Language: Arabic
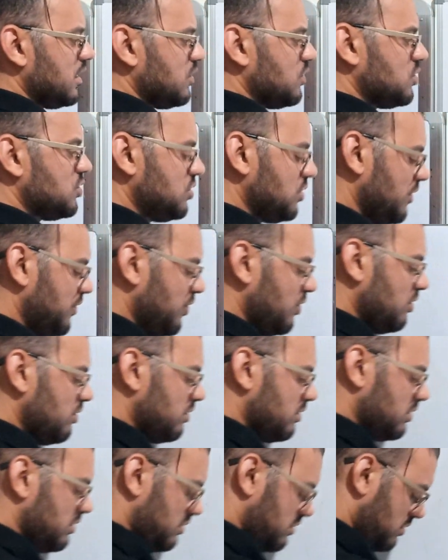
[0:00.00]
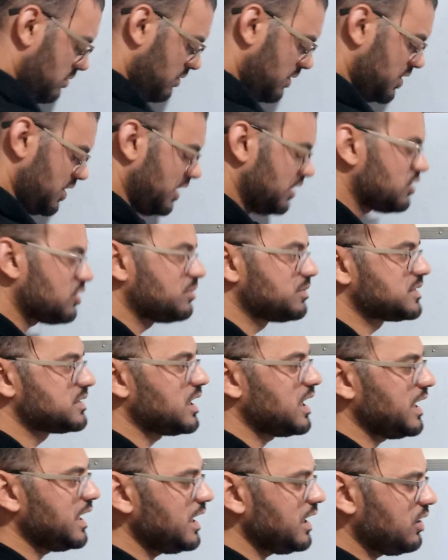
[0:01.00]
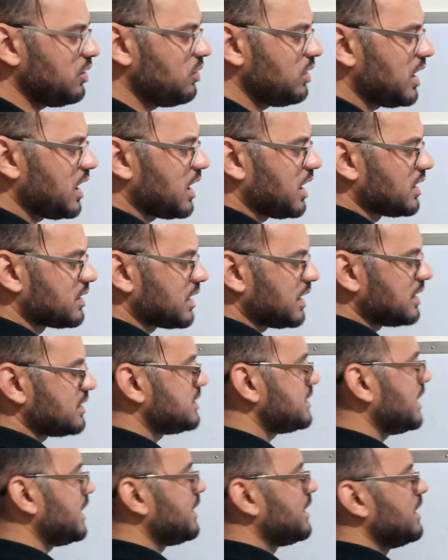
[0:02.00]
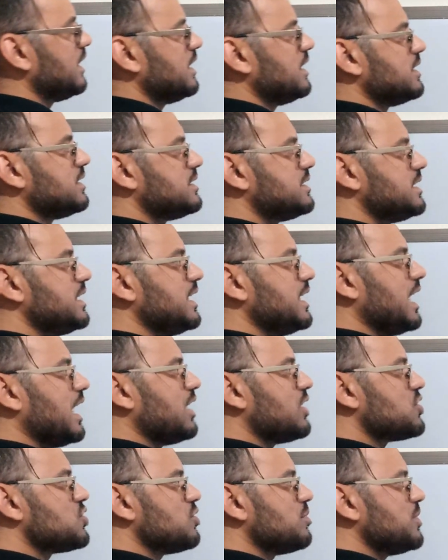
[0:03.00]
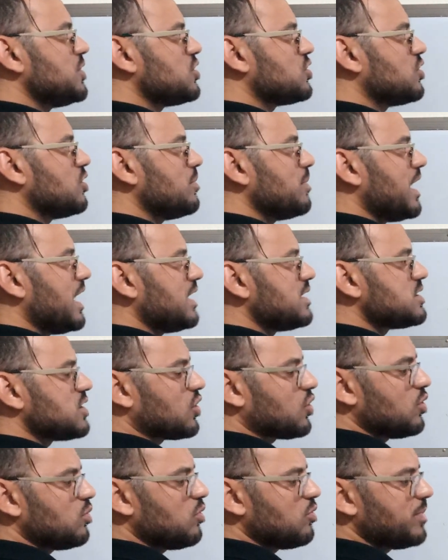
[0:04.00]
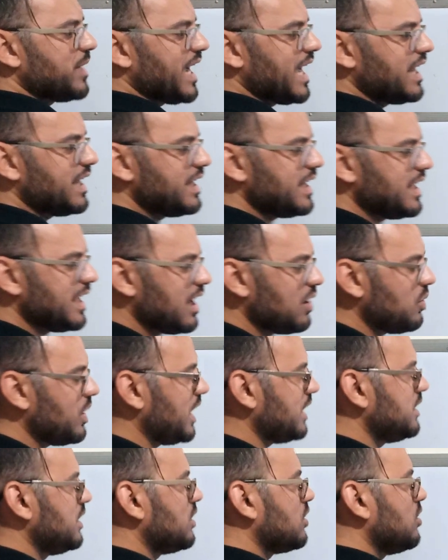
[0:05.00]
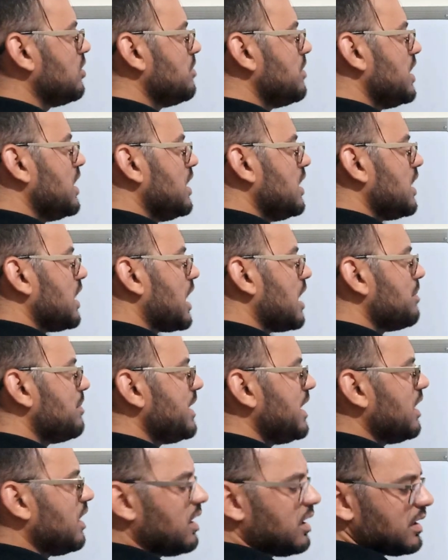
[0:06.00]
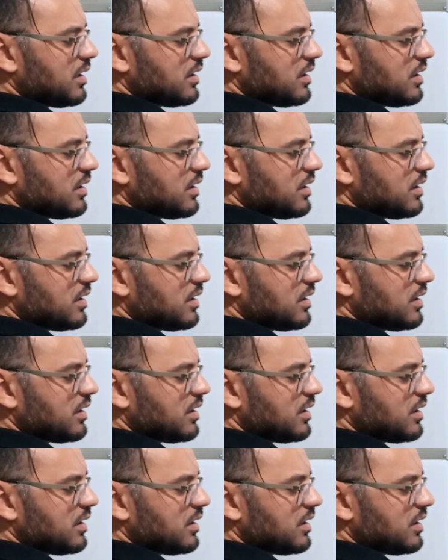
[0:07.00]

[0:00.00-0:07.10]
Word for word: وتشوفوا واش عندكم صحيح ولا خطا سي سي ارجو منكم ان تقوموا بحلها وحدكم قبل